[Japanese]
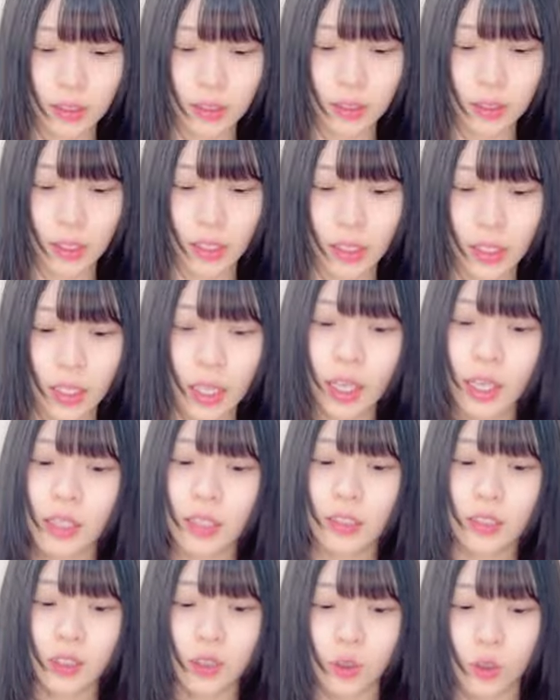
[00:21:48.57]
じゃあ
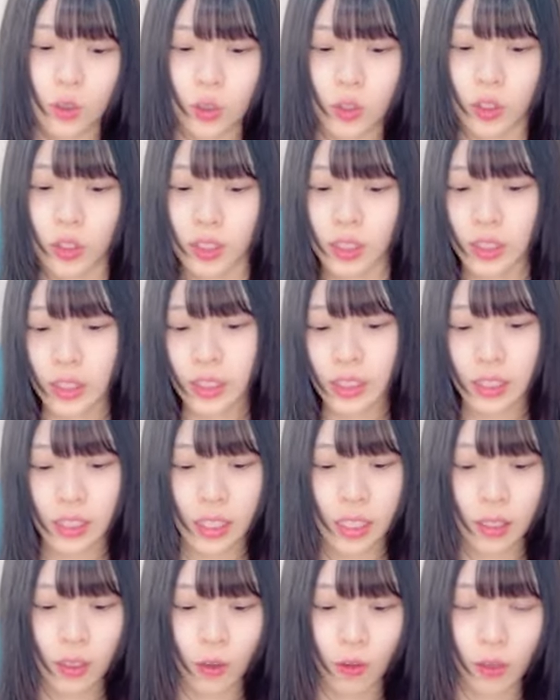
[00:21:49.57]
告知し
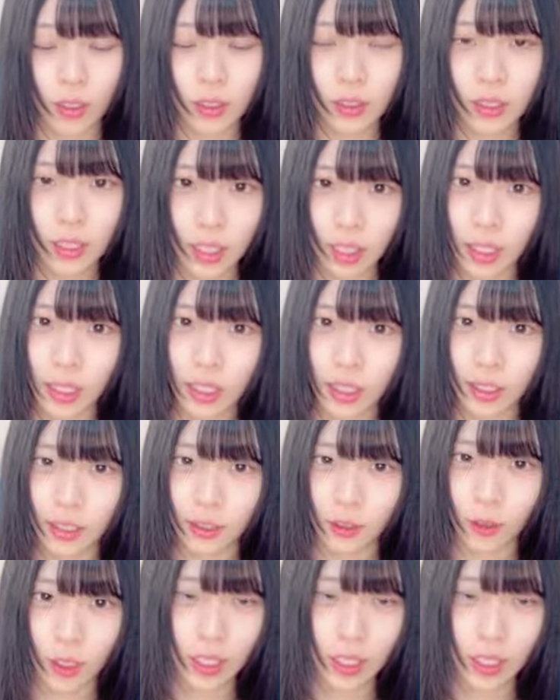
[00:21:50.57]
て終わるかご